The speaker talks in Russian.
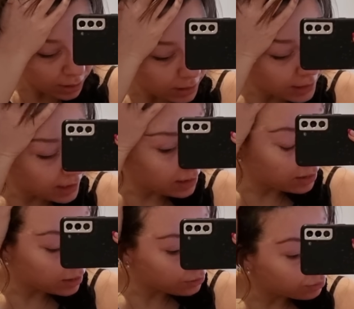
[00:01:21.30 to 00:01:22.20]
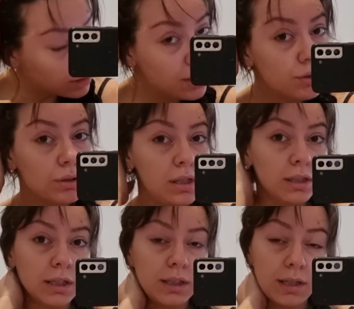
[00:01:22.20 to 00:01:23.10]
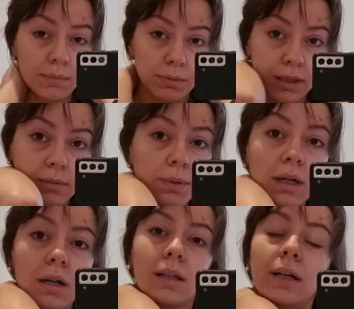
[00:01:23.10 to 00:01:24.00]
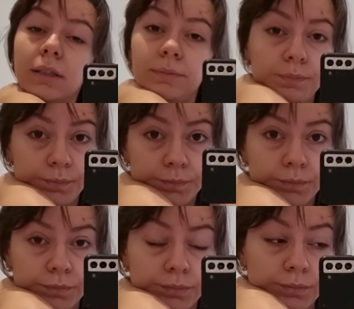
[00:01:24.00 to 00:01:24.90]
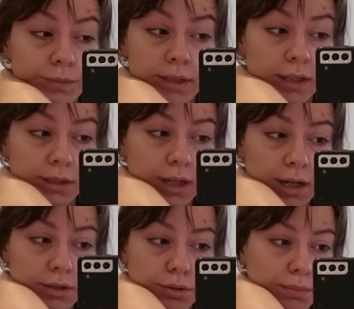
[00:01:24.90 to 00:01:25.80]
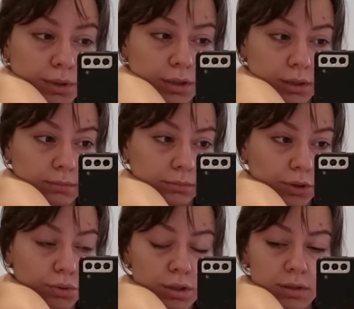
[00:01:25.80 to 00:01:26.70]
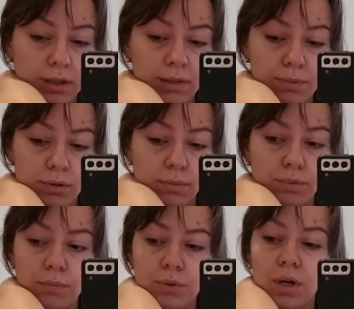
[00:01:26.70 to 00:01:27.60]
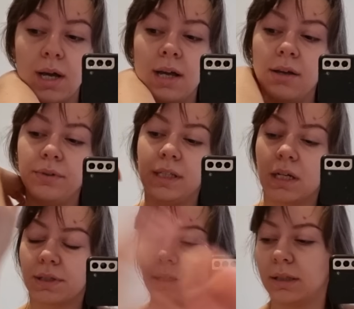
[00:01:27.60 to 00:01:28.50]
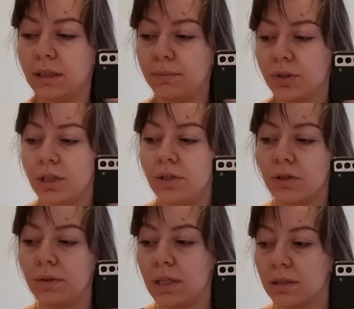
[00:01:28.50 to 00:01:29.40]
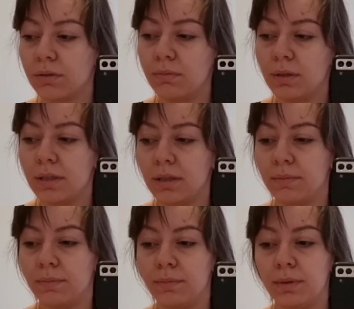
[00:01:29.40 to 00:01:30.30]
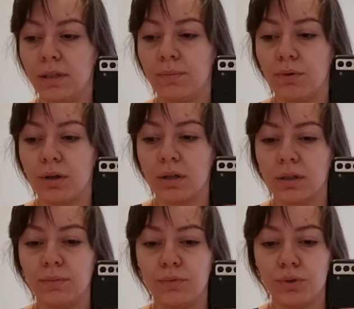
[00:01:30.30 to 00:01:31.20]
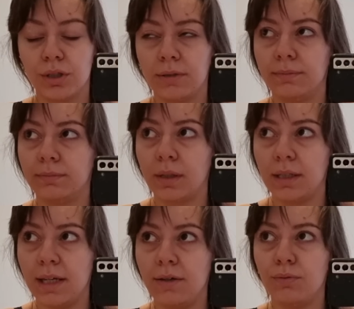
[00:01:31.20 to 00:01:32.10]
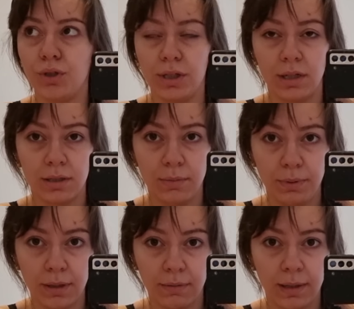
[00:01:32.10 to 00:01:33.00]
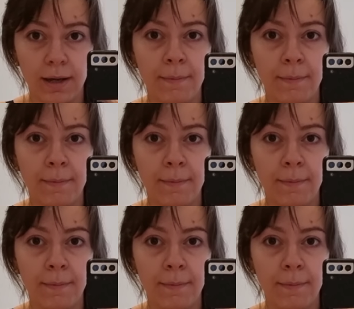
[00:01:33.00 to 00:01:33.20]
Я хочу сказать, что я никогда не была на похоронах никогда, особенно там родственника. Я просто помню, в Кировске, когда мы жили, еще в Донецкой области, были похороны мужа моей учительницы первой.